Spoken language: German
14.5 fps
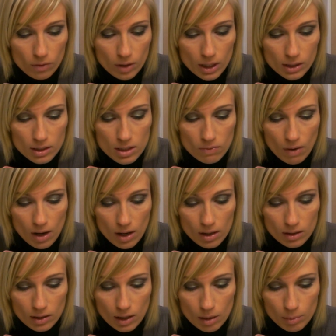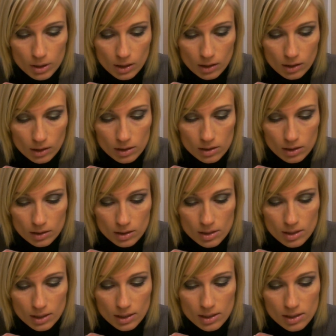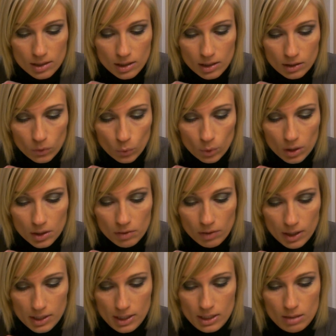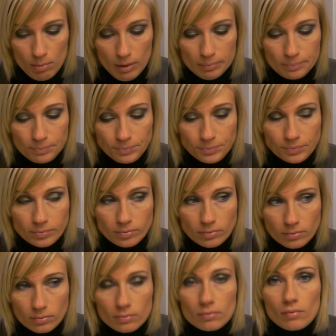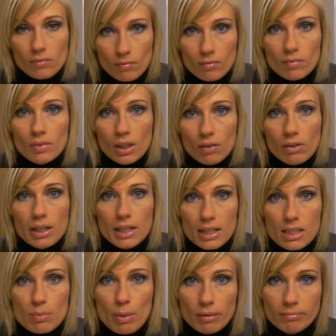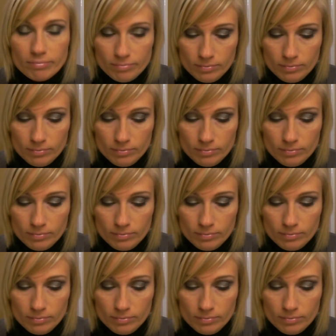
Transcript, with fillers: Frage 2. Kam in deiner Kindheit das Christkind oder der Weihnachtsmann? Der Weihnachtsmann.